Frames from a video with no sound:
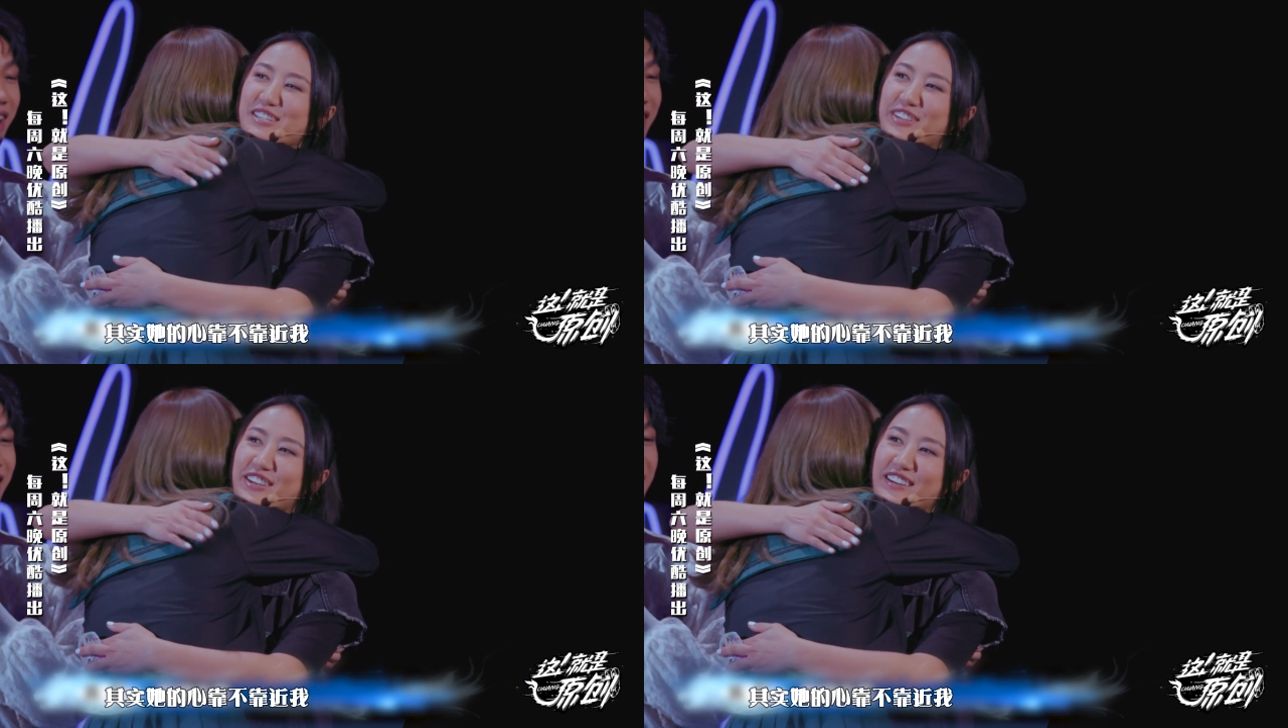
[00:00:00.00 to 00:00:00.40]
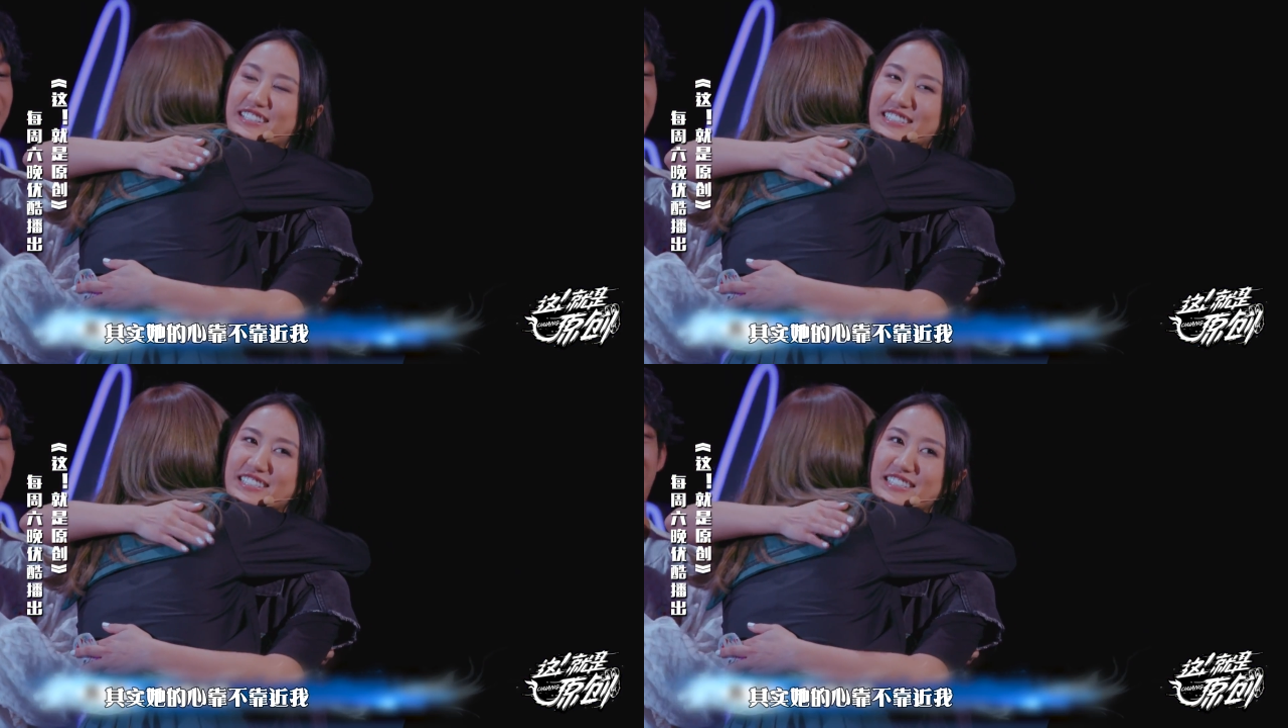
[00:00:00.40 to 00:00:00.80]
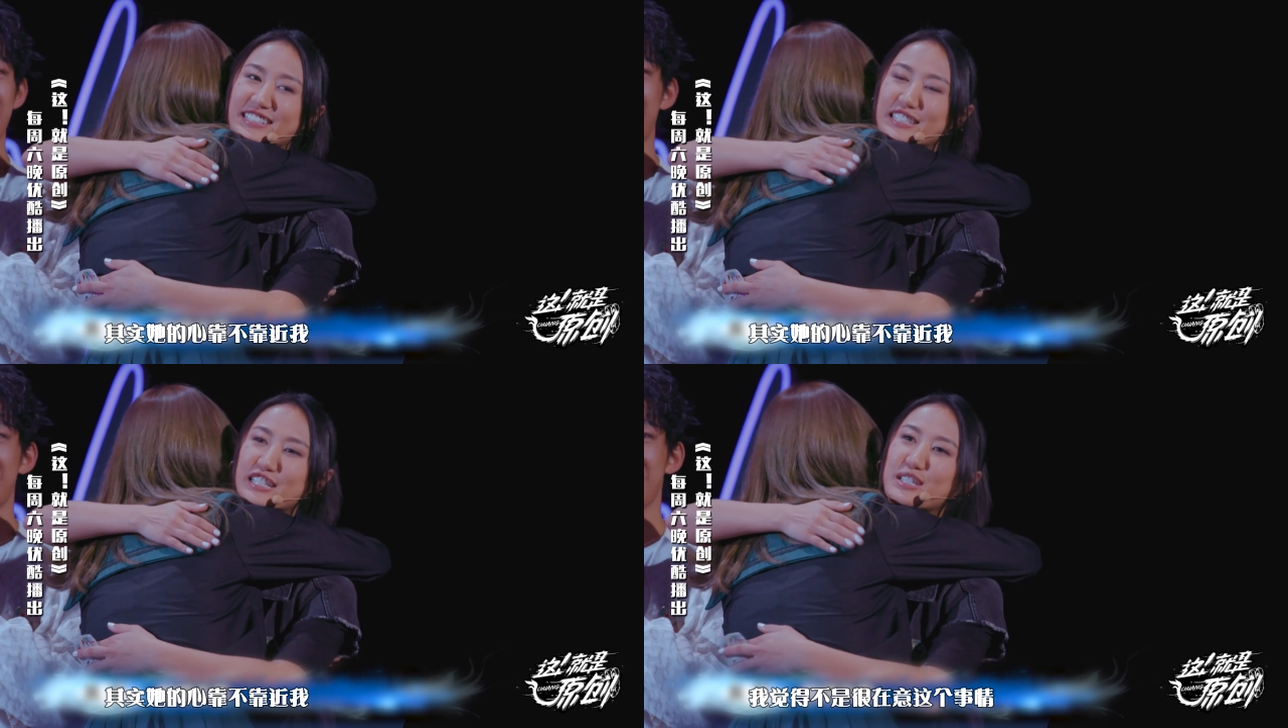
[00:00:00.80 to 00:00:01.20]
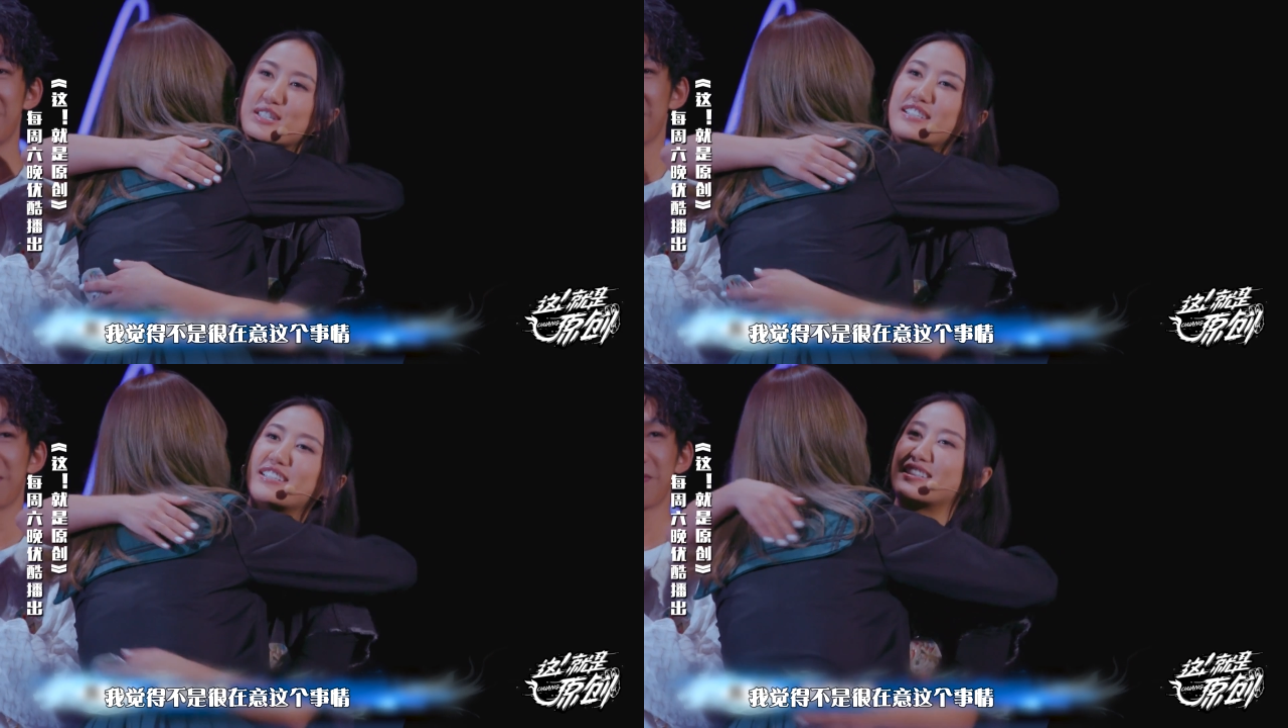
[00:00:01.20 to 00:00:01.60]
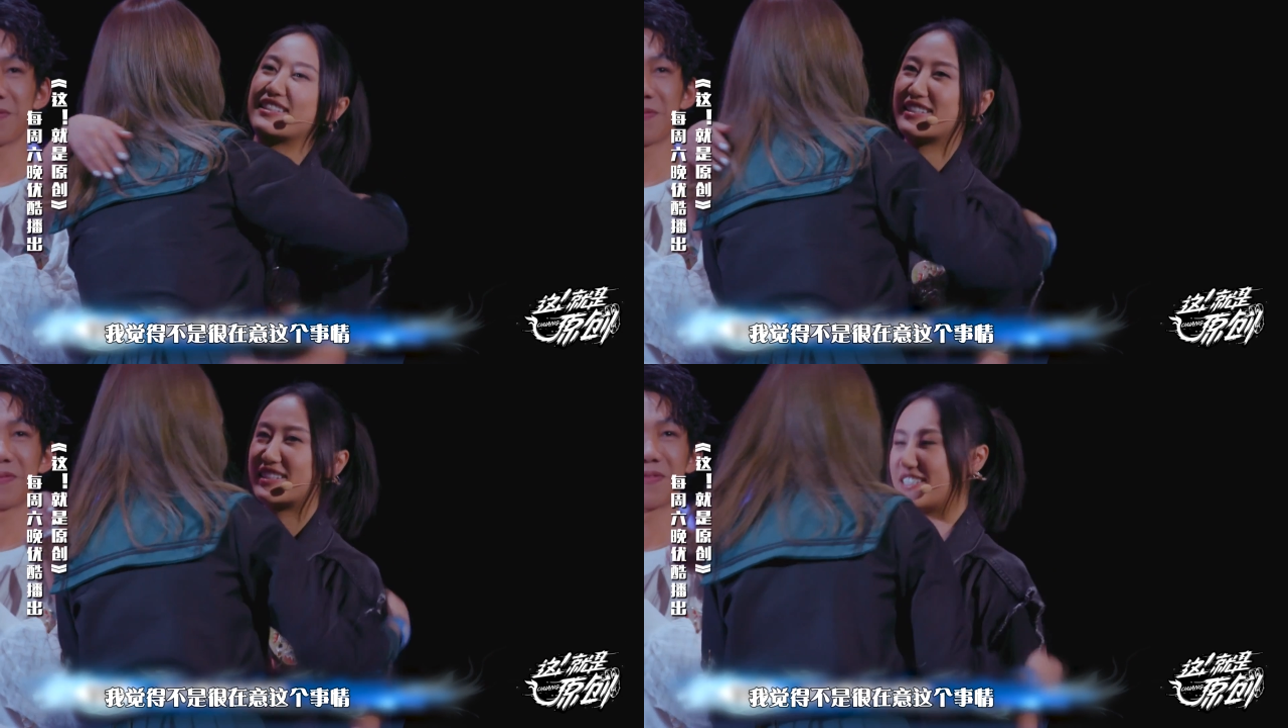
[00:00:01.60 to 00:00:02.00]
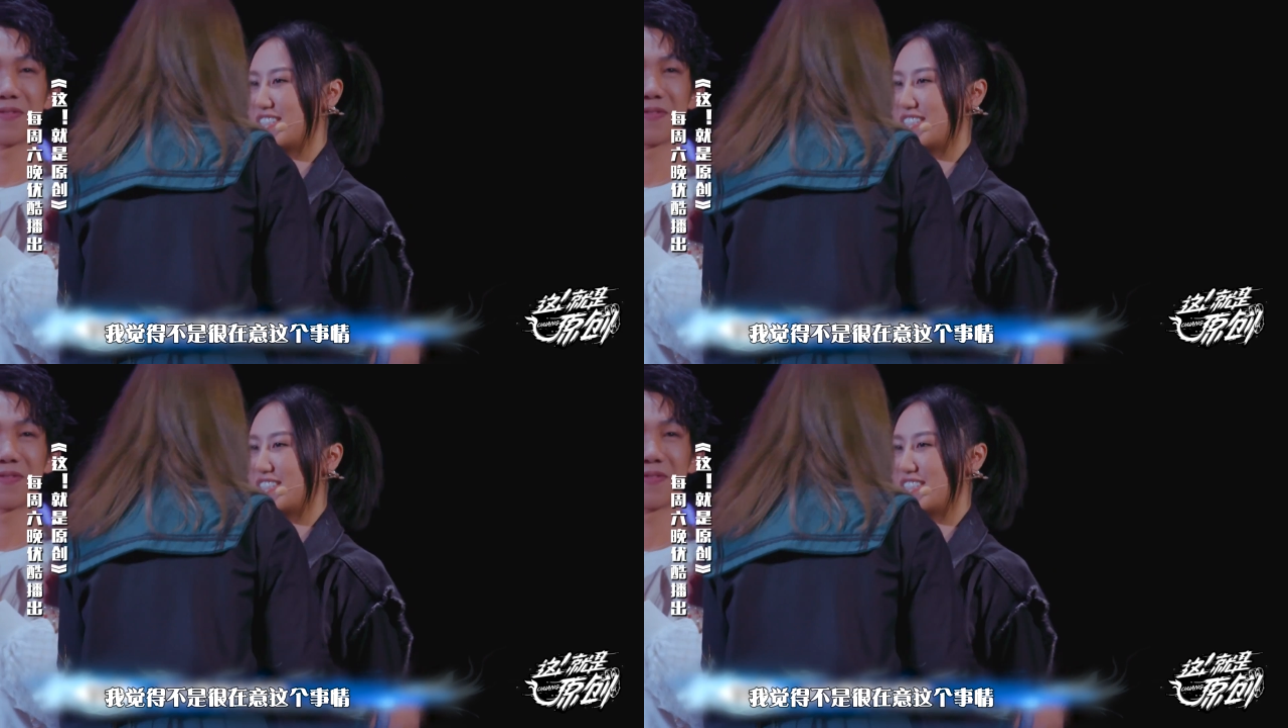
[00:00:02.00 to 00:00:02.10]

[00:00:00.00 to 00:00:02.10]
近我，我觉得